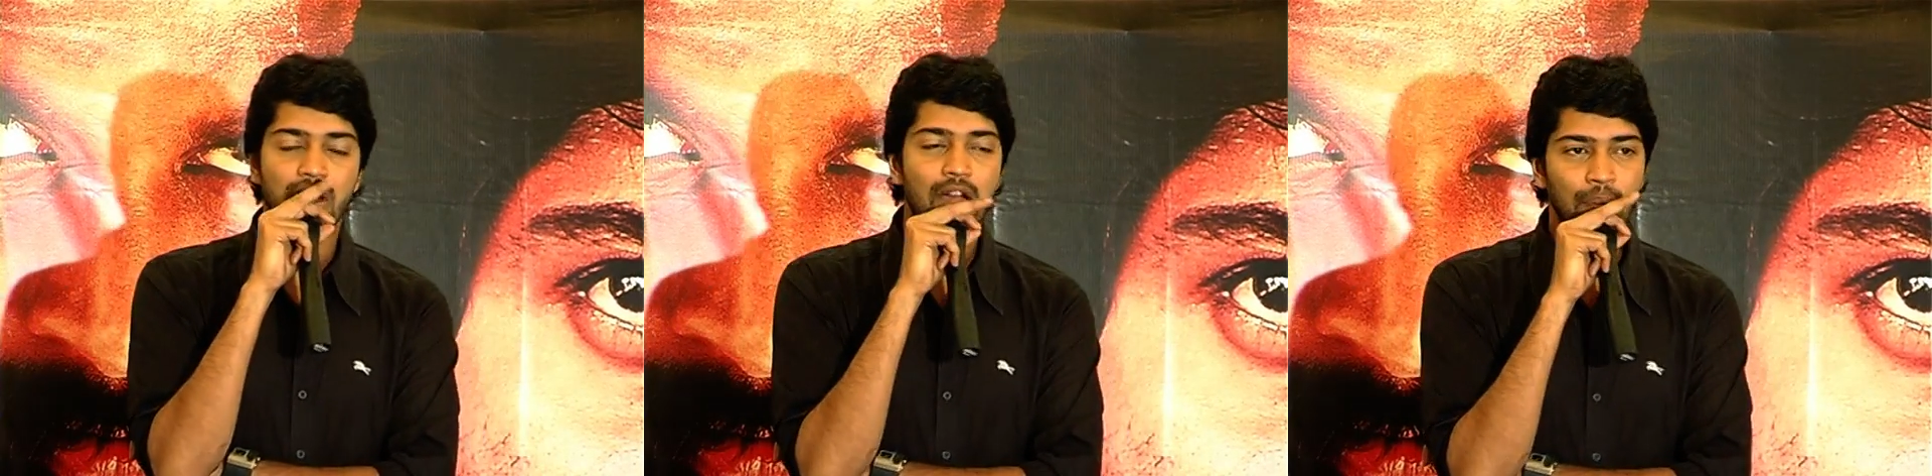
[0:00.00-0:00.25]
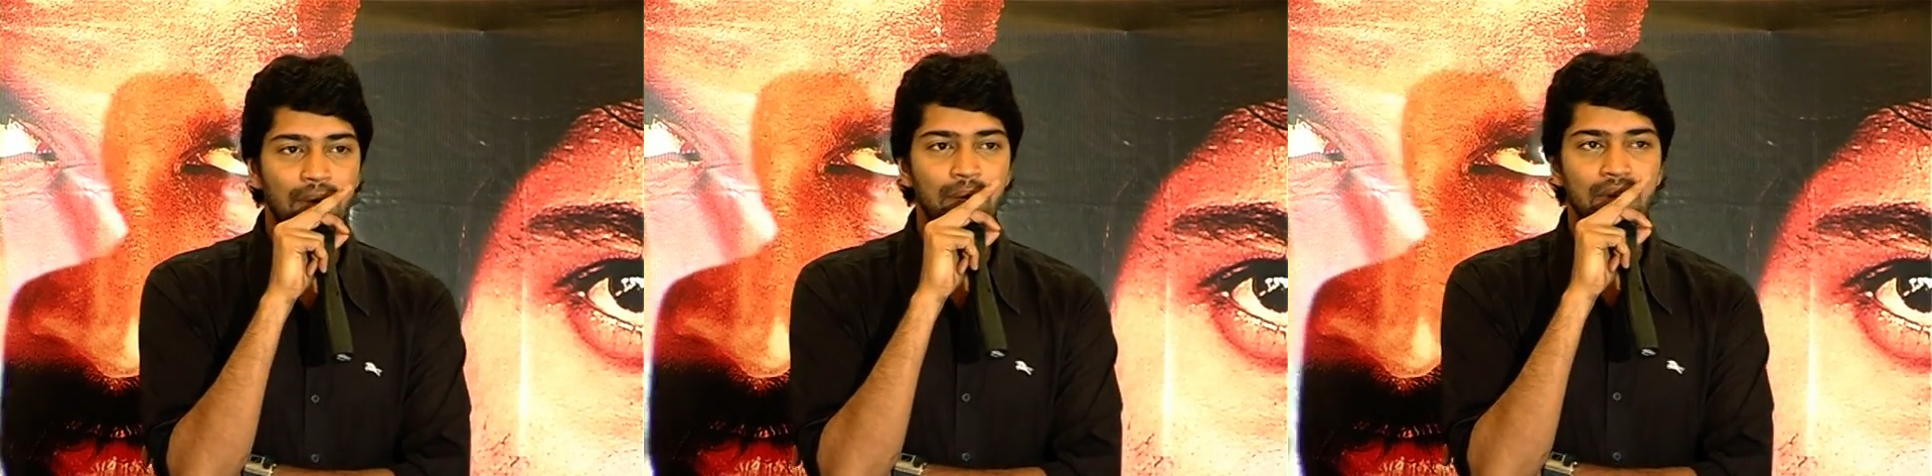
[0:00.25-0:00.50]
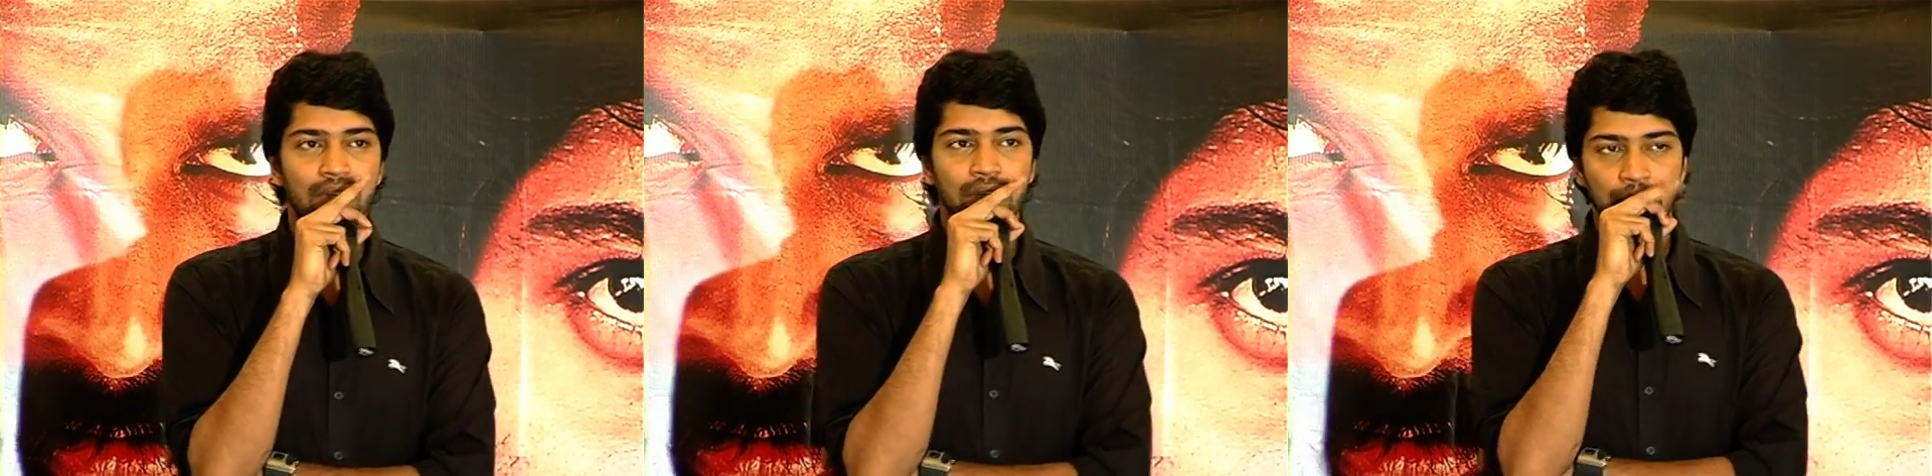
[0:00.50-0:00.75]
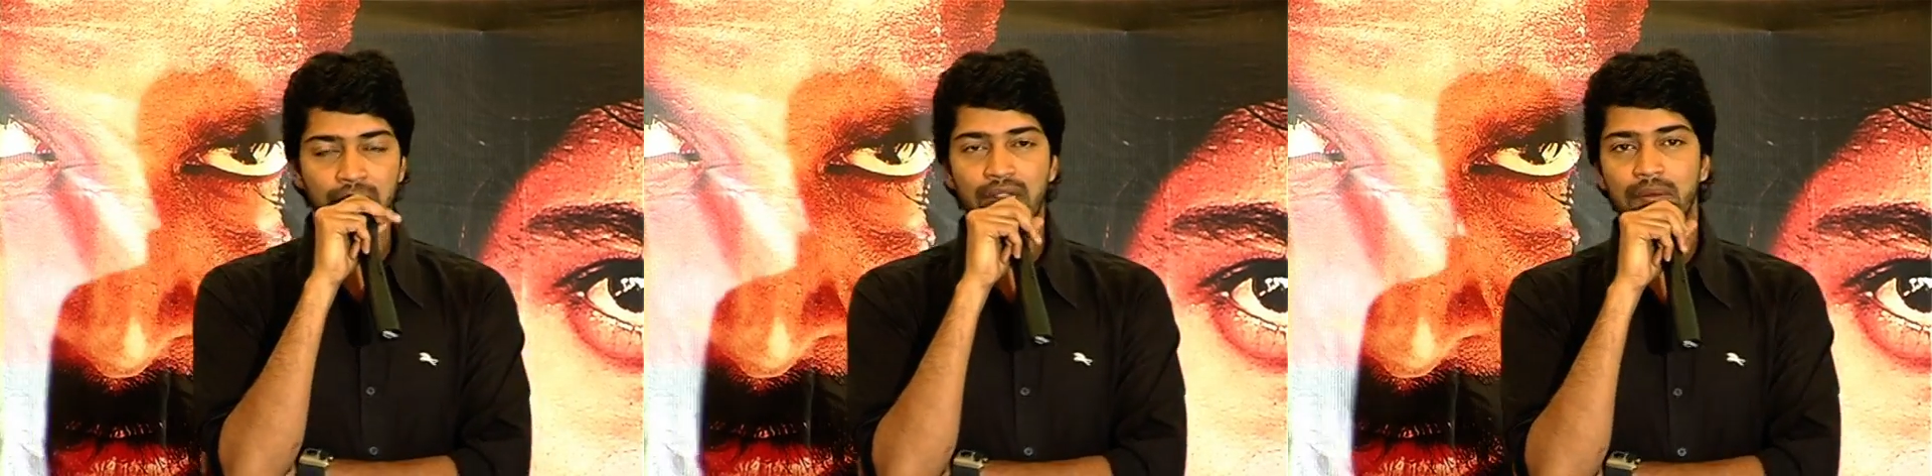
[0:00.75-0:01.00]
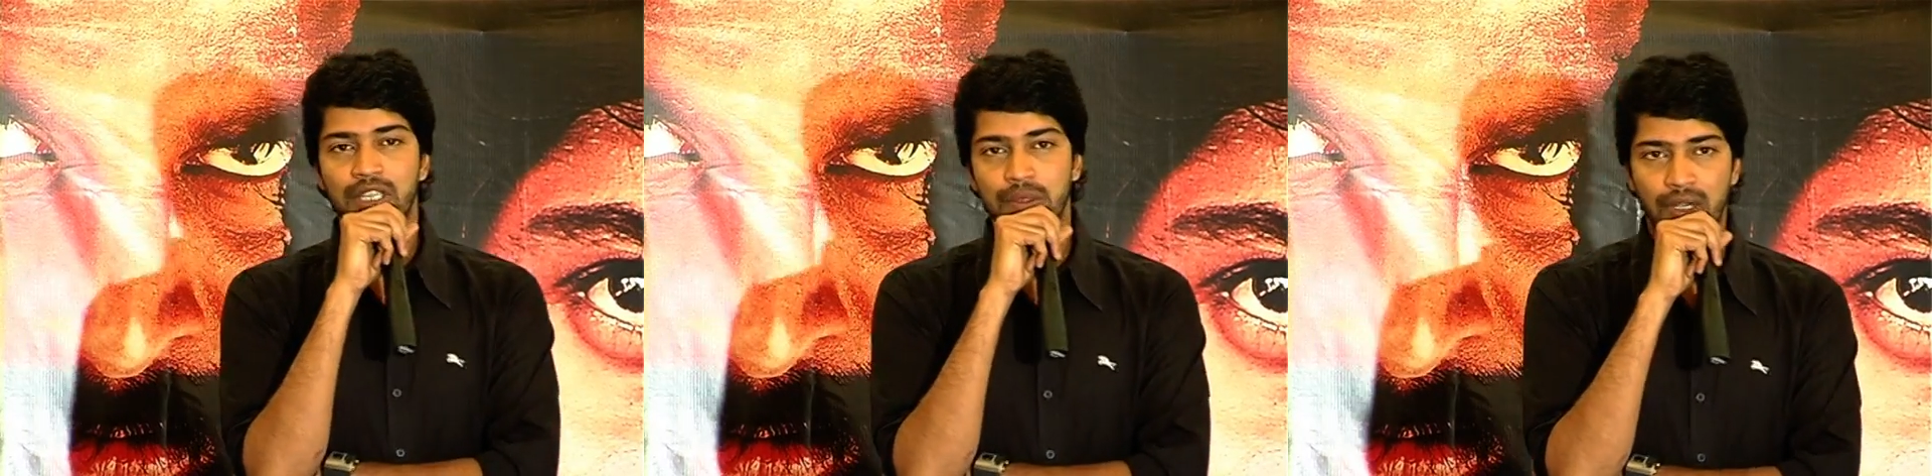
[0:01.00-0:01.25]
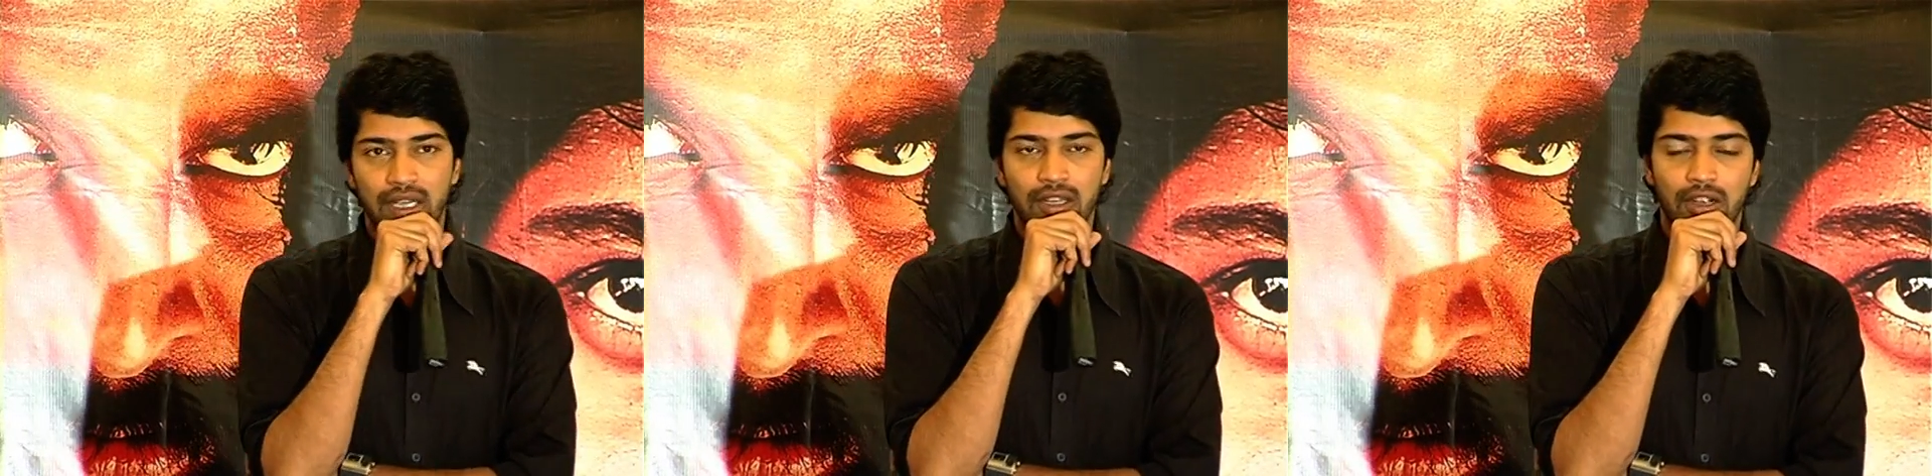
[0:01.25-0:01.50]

కాంప్లిమెంట్ ఇప్పటికీ మర్చిపోలేని